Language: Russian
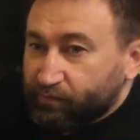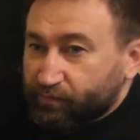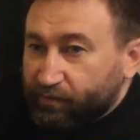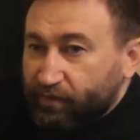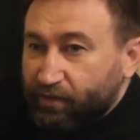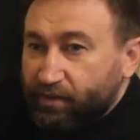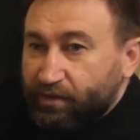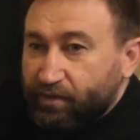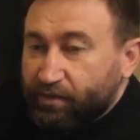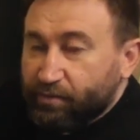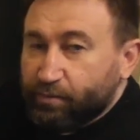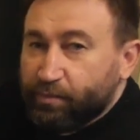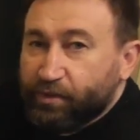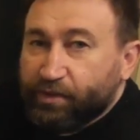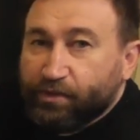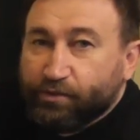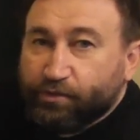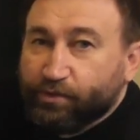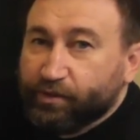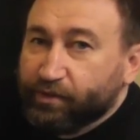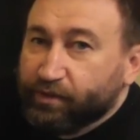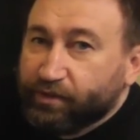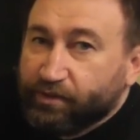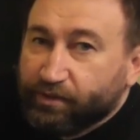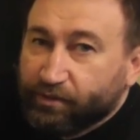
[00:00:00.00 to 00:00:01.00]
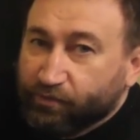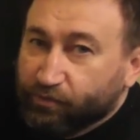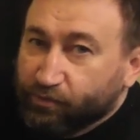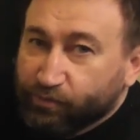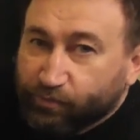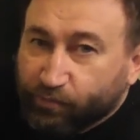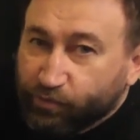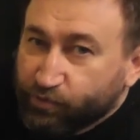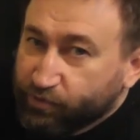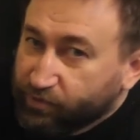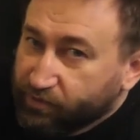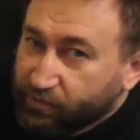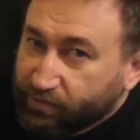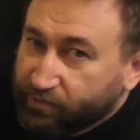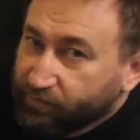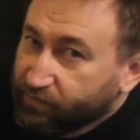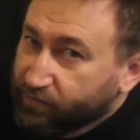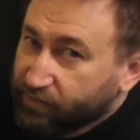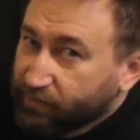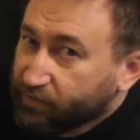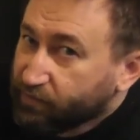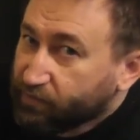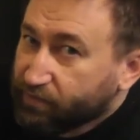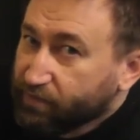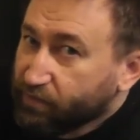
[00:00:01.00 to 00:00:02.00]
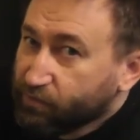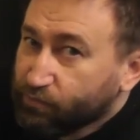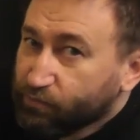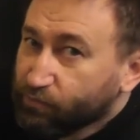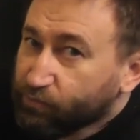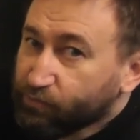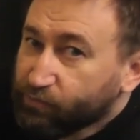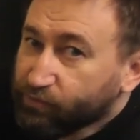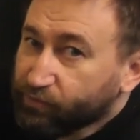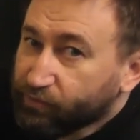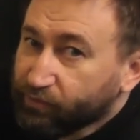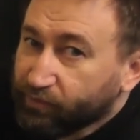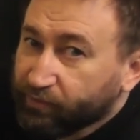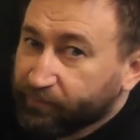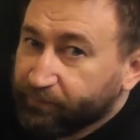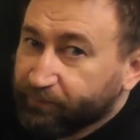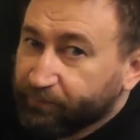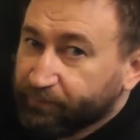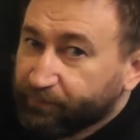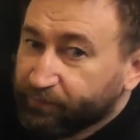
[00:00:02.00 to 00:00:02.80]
Или биоэнергию, можно называть это как угодно.